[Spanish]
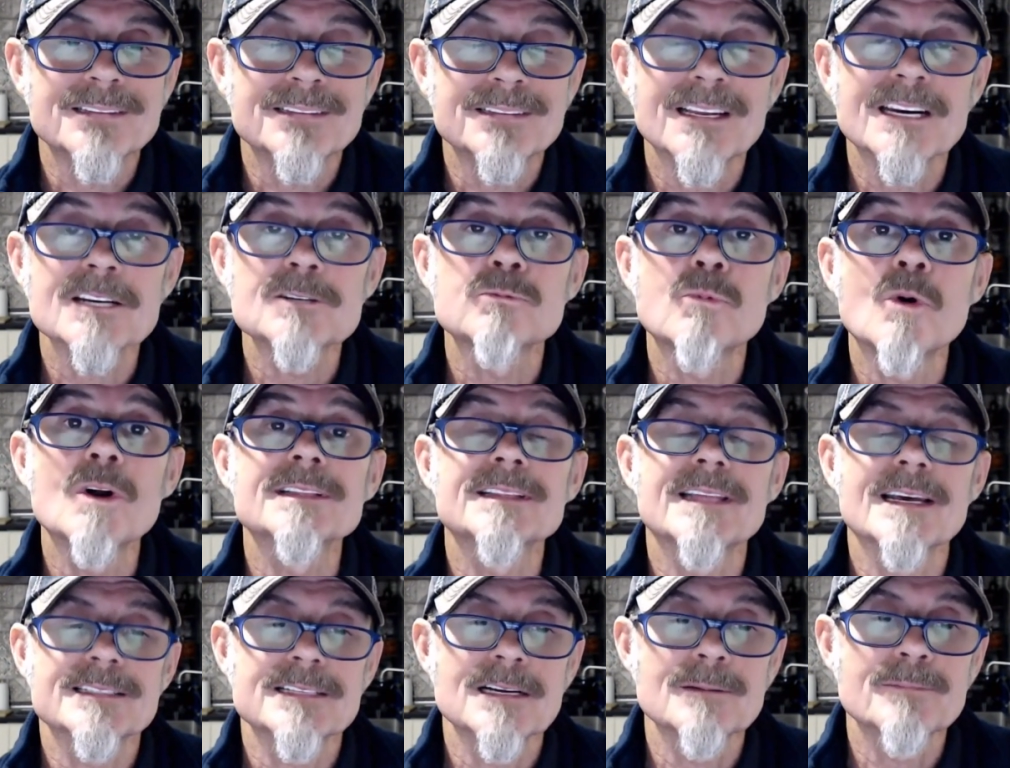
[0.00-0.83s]
tres
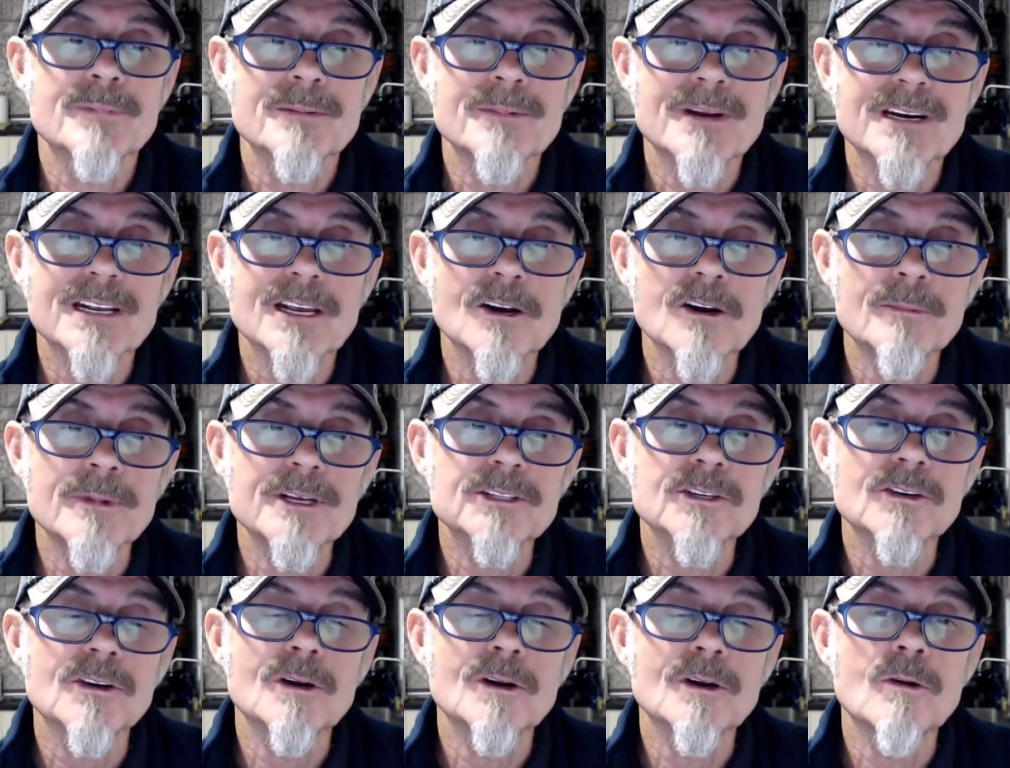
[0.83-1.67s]
vueltas el primer
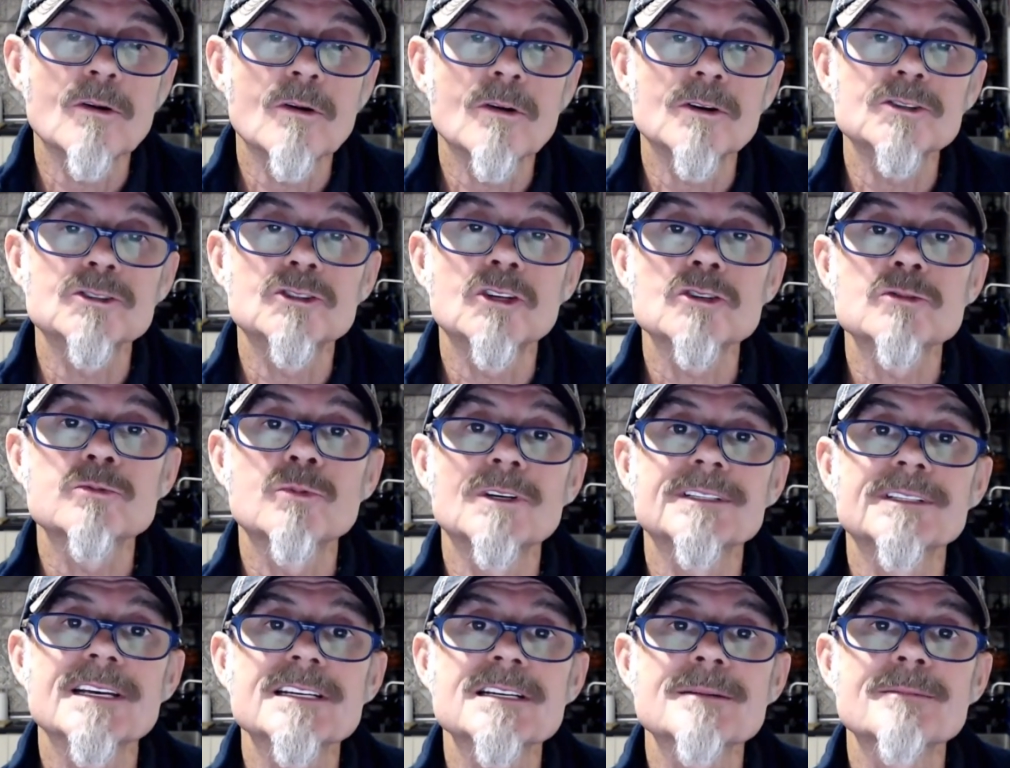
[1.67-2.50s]
kilómetro y luego dos
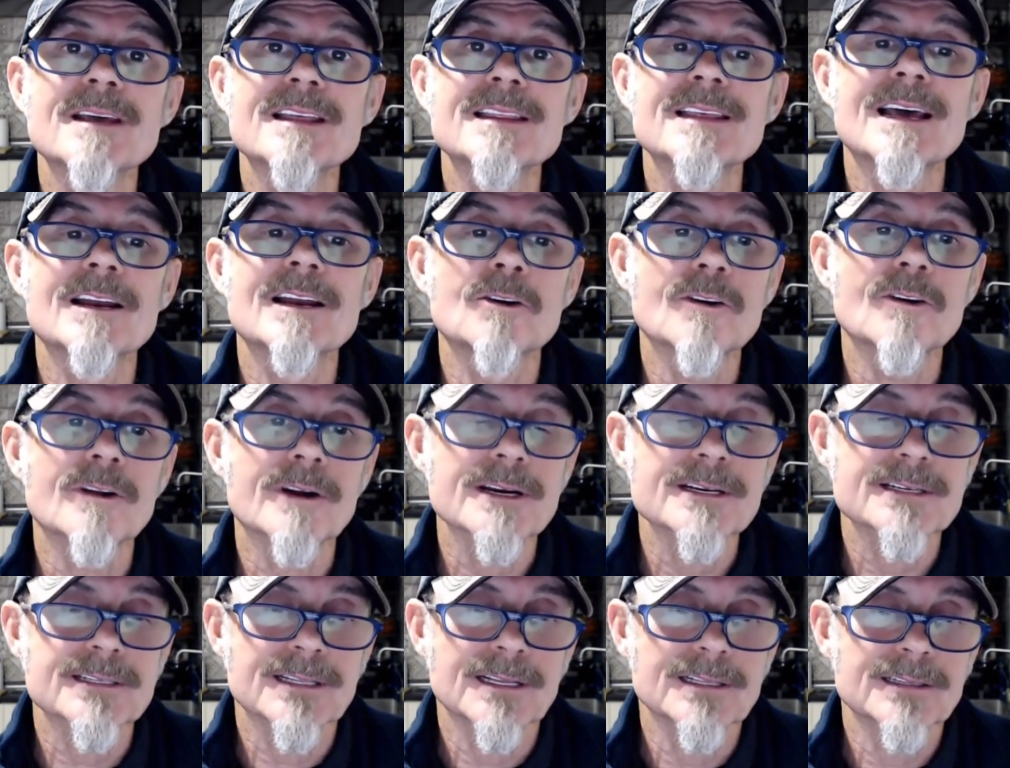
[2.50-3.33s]
vueltas y media los
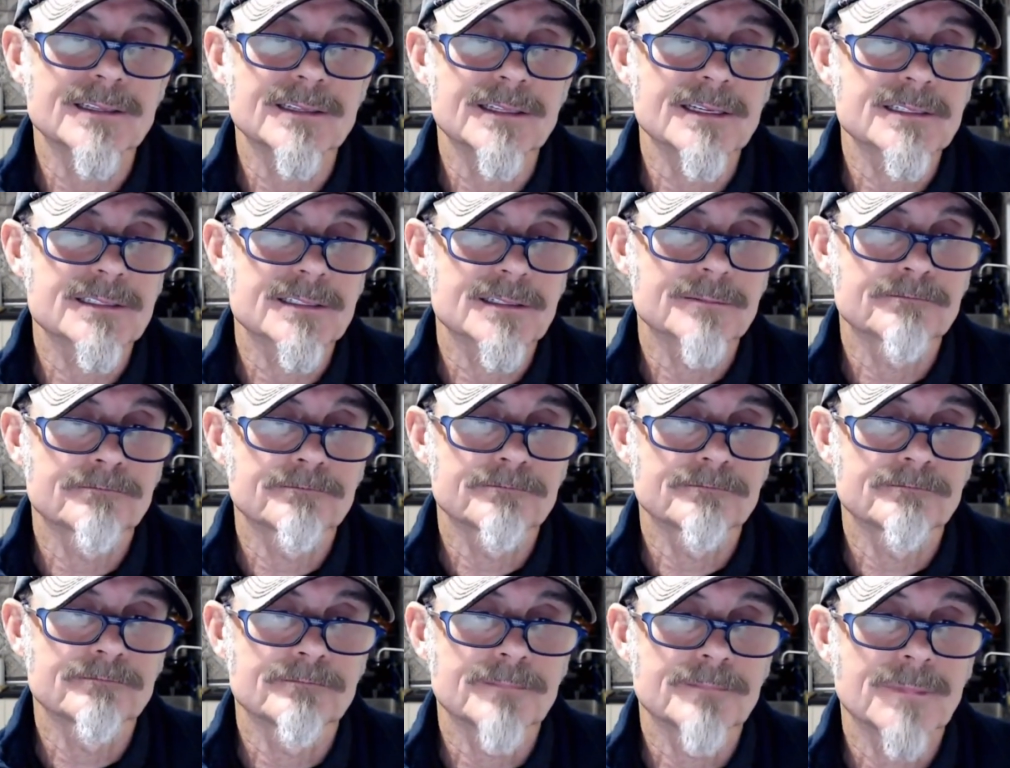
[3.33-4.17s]
restantes.
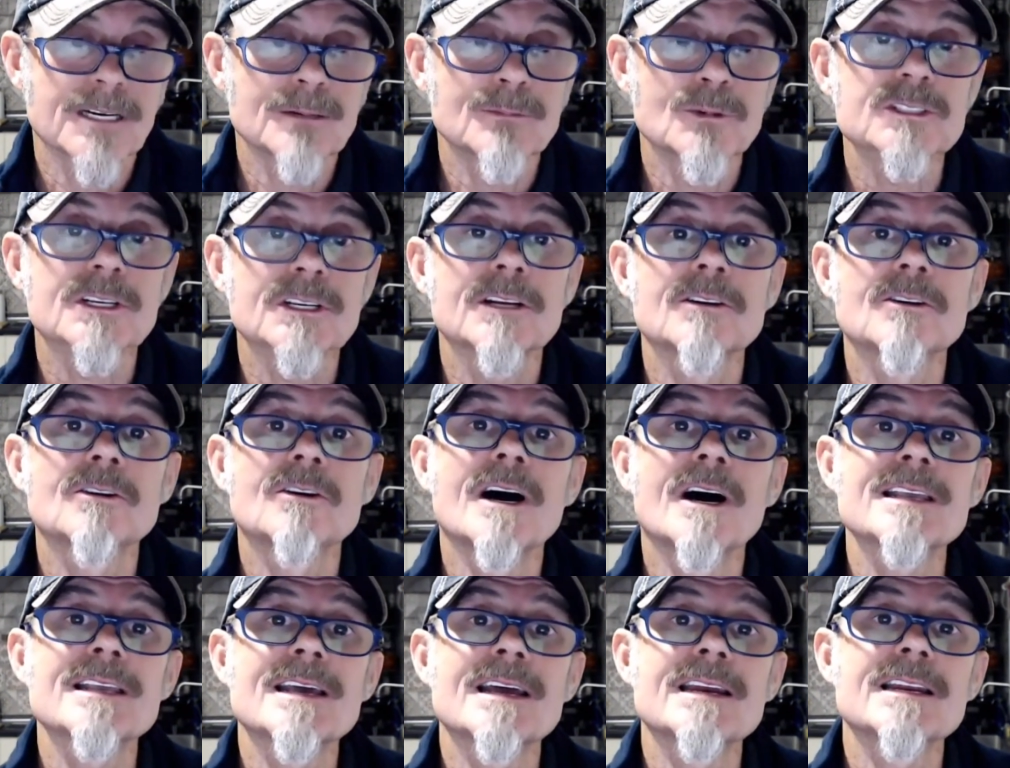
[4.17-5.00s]
Esperemos que
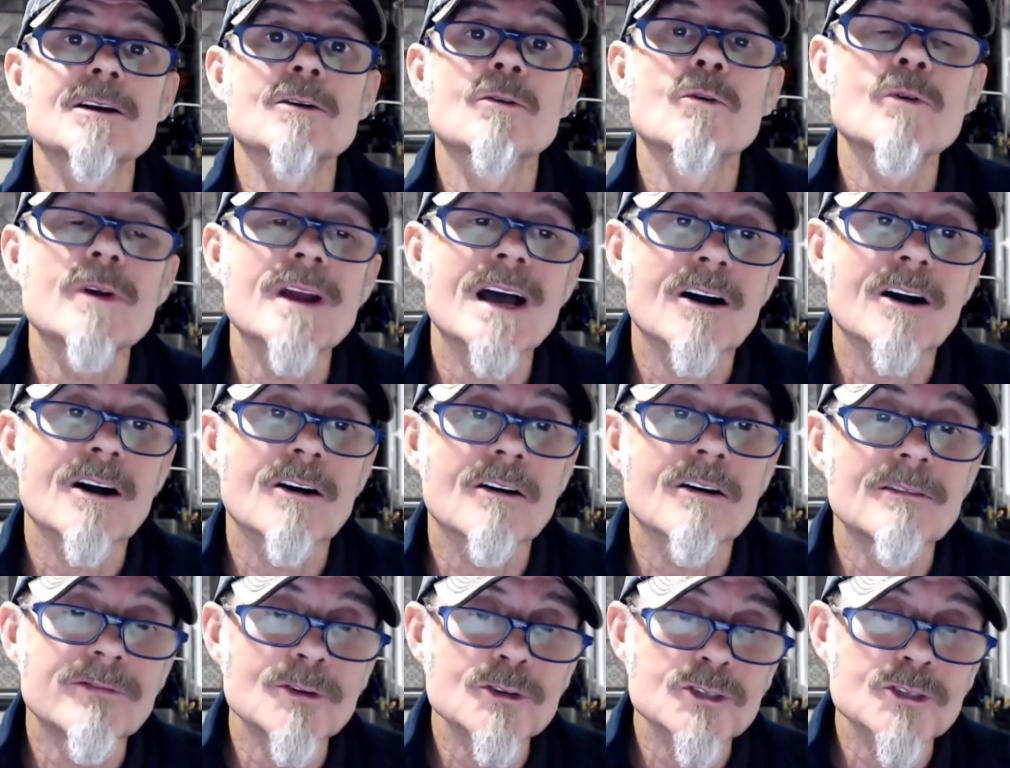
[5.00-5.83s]
no haya ninguna
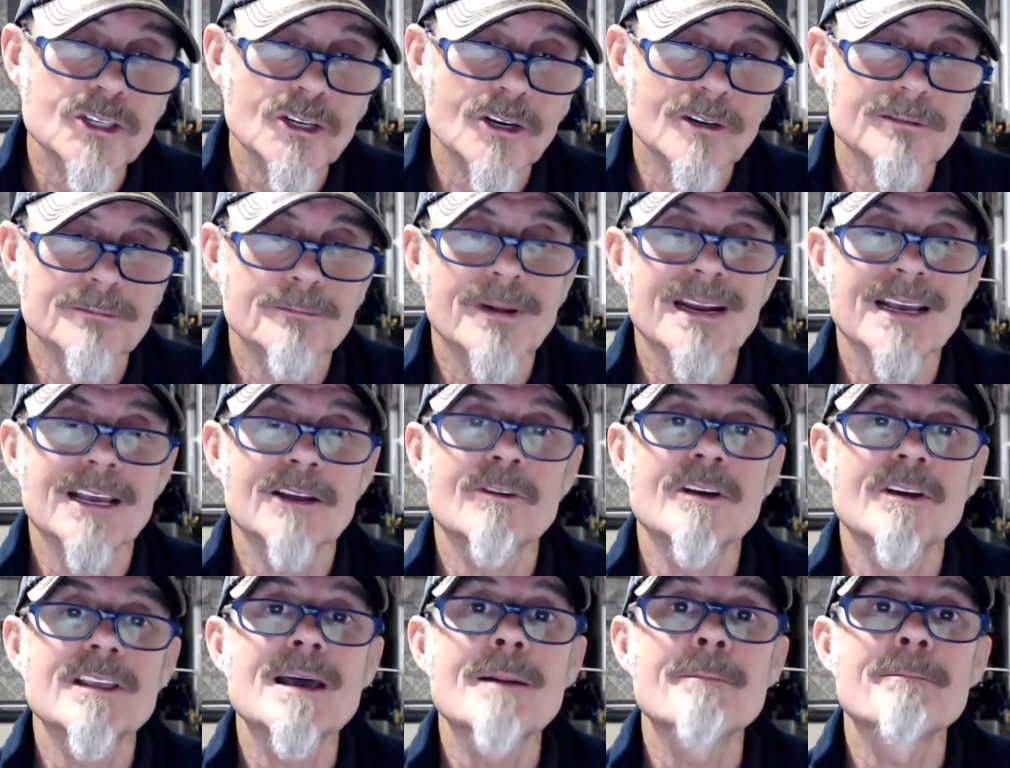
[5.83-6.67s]
confusión, para que
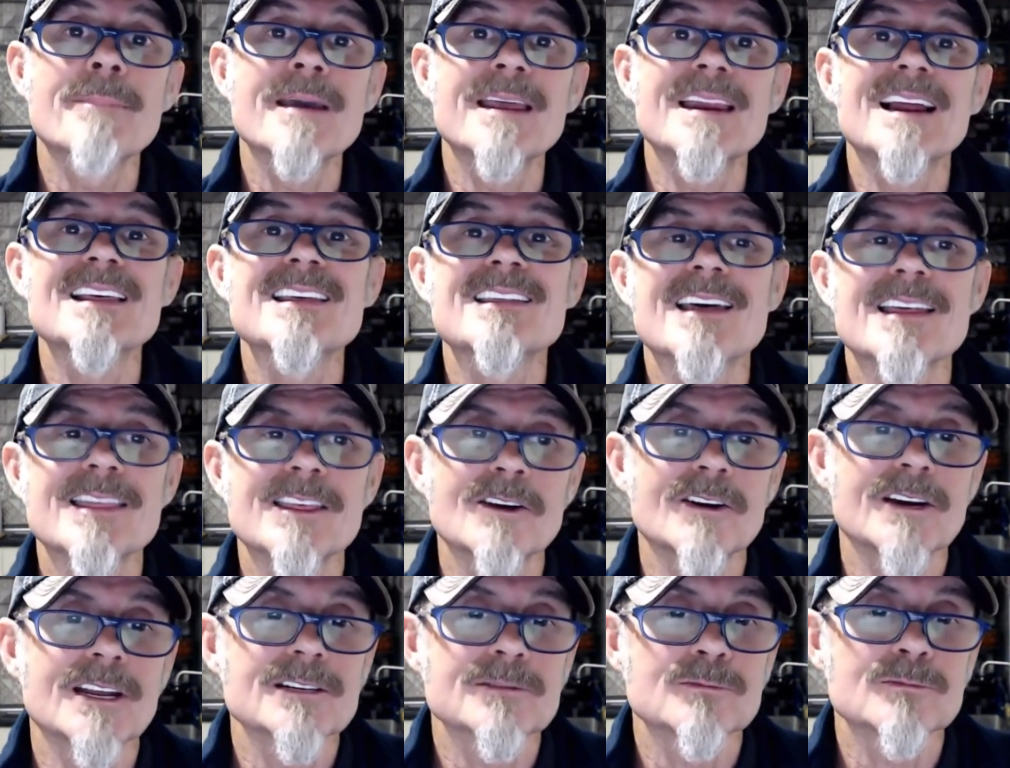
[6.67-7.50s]
no haya
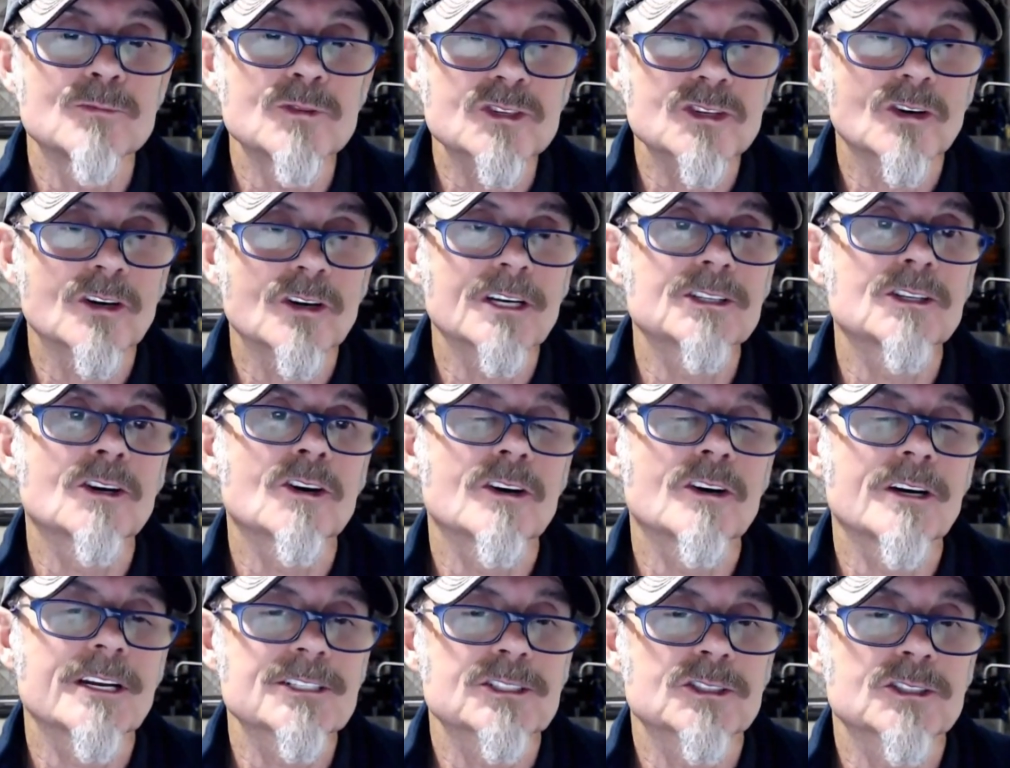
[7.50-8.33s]
penalizaciones. Mucho ojito
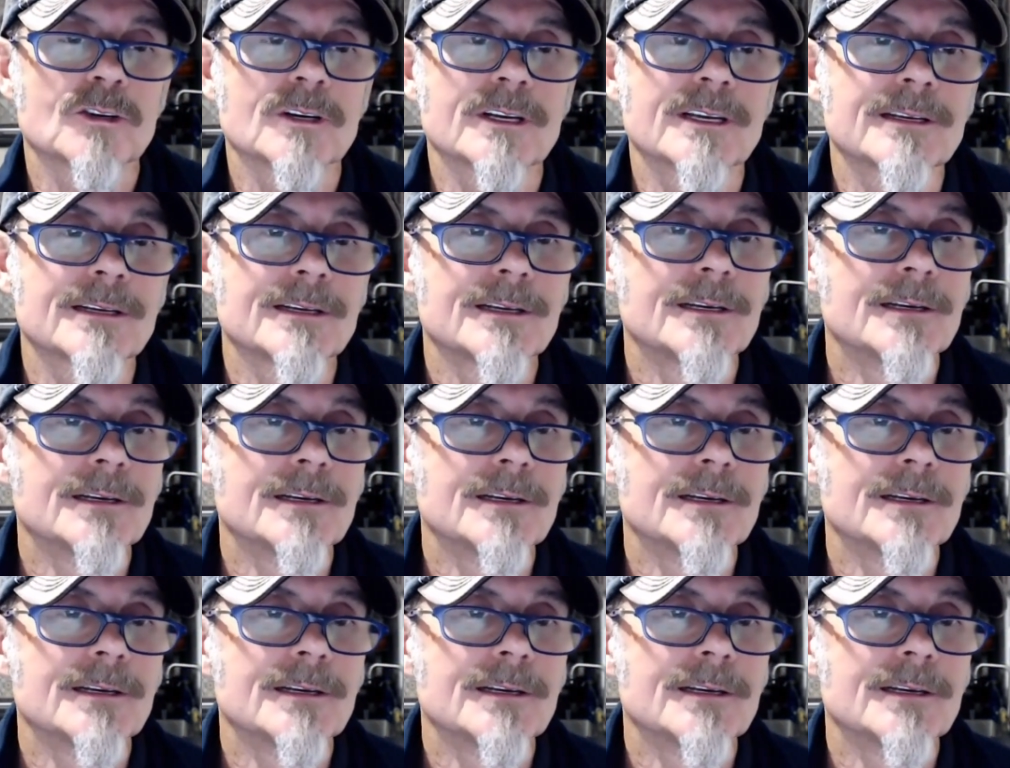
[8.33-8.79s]
con esto, ¿eh?